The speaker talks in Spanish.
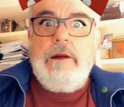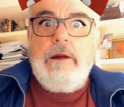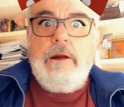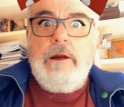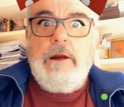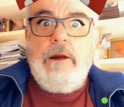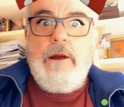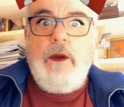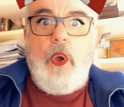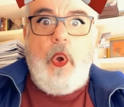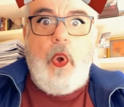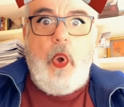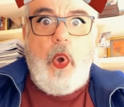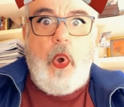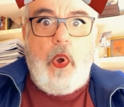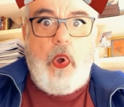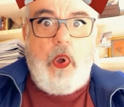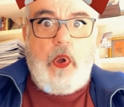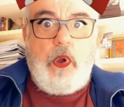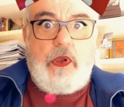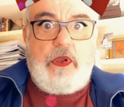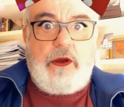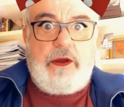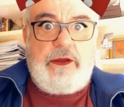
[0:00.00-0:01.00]

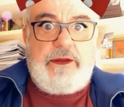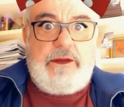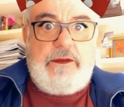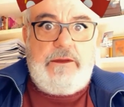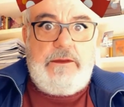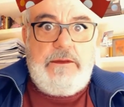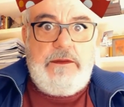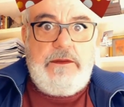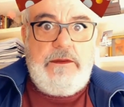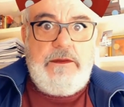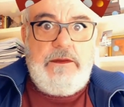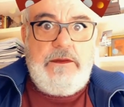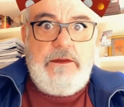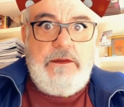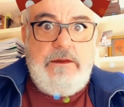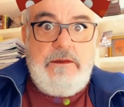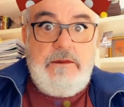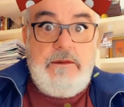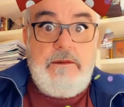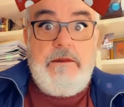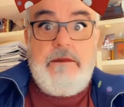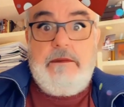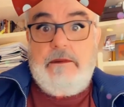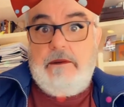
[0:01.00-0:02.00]
Oh,
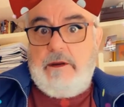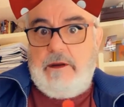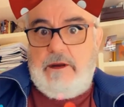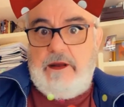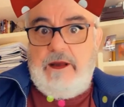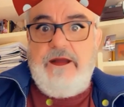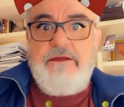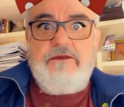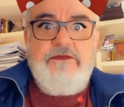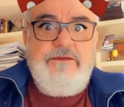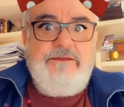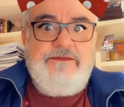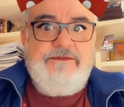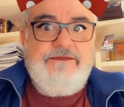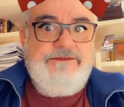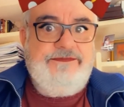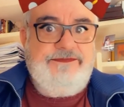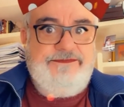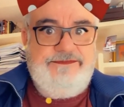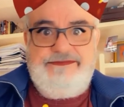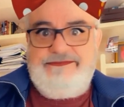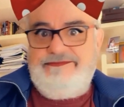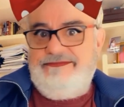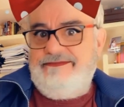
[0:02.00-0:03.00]
claro.
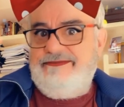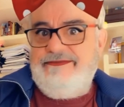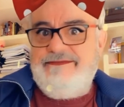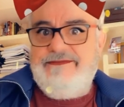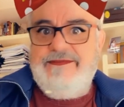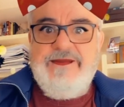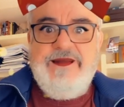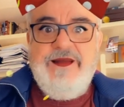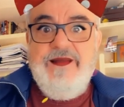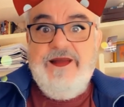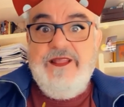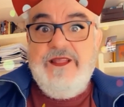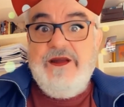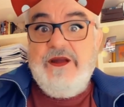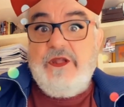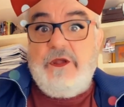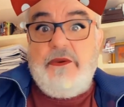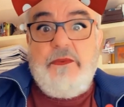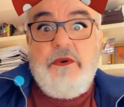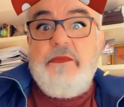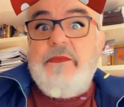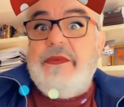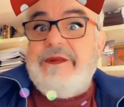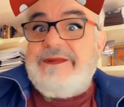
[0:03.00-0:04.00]

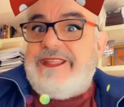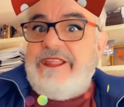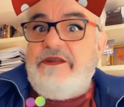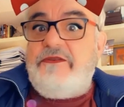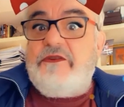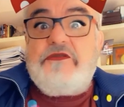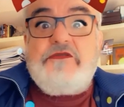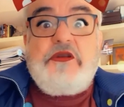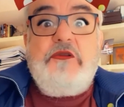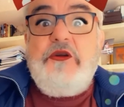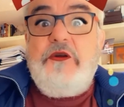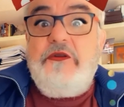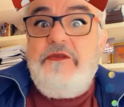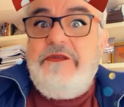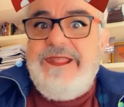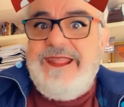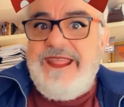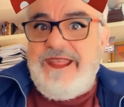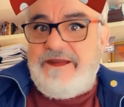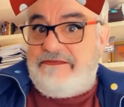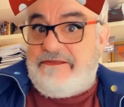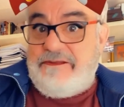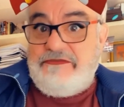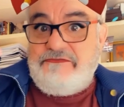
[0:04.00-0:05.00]
Como me tiro todo el día
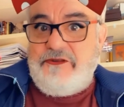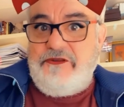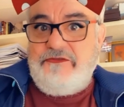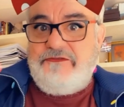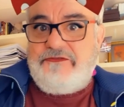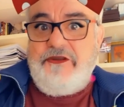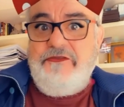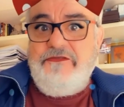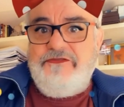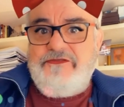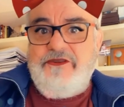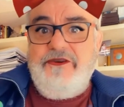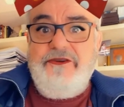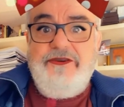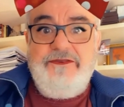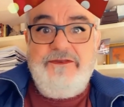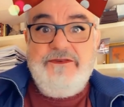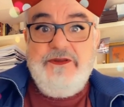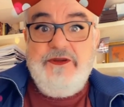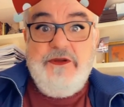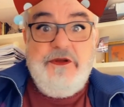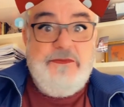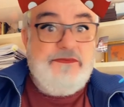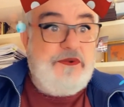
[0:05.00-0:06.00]
siendo el tonto,
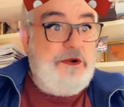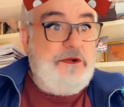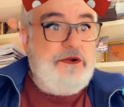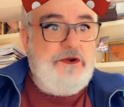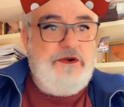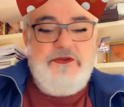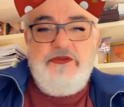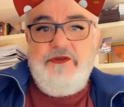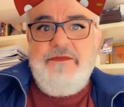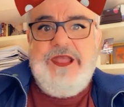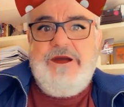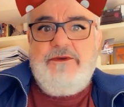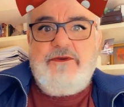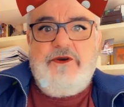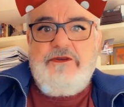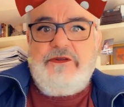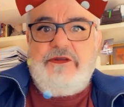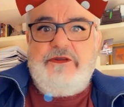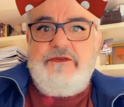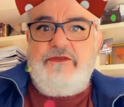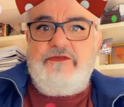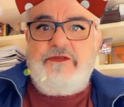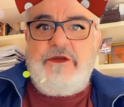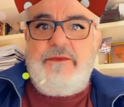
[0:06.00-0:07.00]
pues luego no me acuerdo
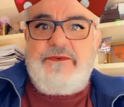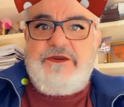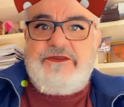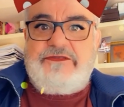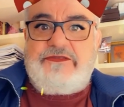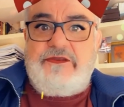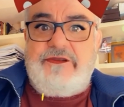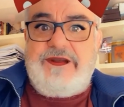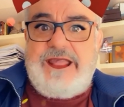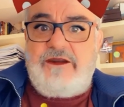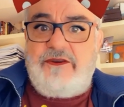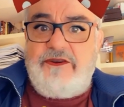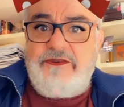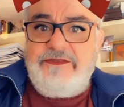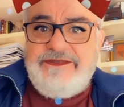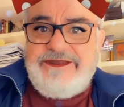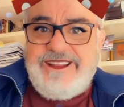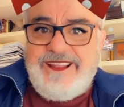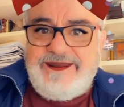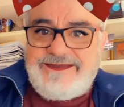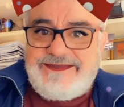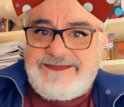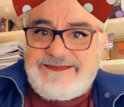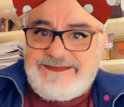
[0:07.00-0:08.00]
dónde he puesto las
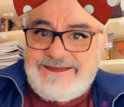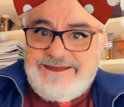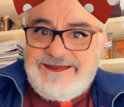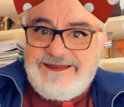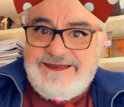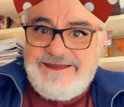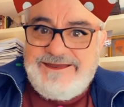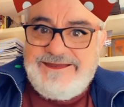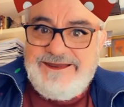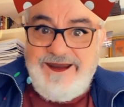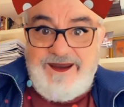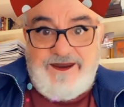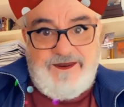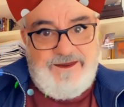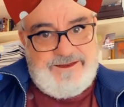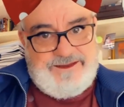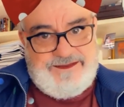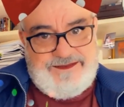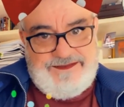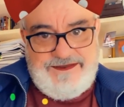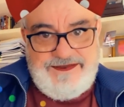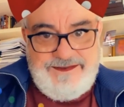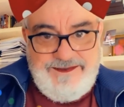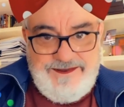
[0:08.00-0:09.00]
cosas.
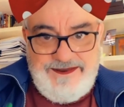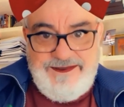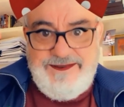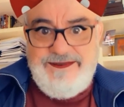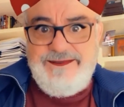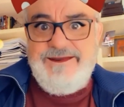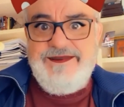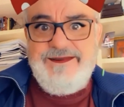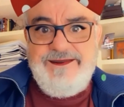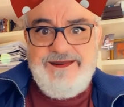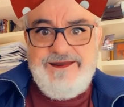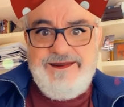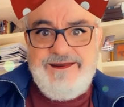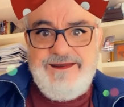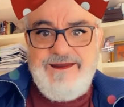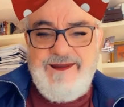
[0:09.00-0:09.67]
¡Ay!